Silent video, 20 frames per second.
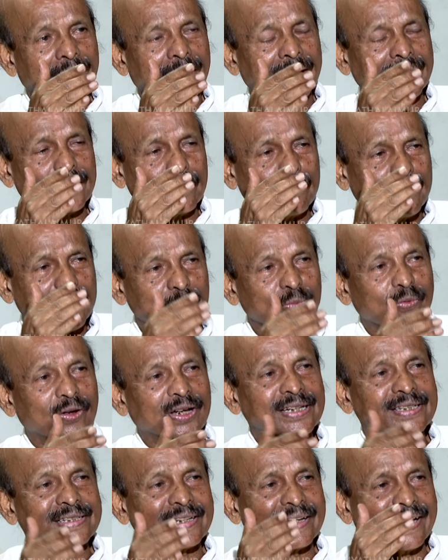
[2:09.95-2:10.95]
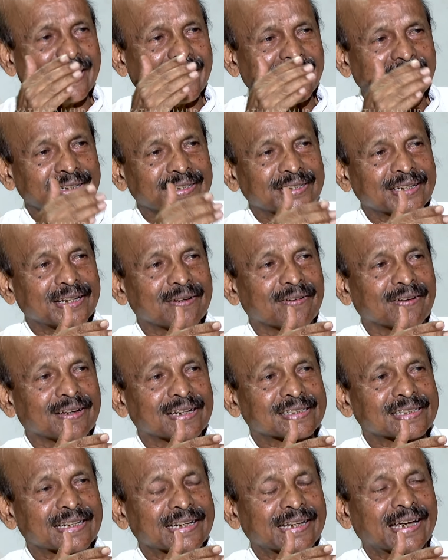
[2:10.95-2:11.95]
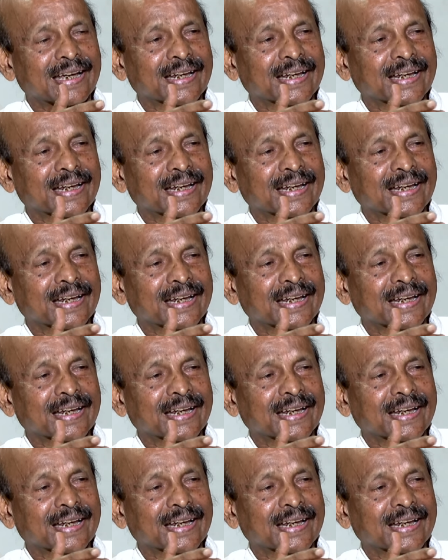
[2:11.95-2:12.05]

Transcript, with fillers: அந்த மண் வாசனை அரசியல் வாசனை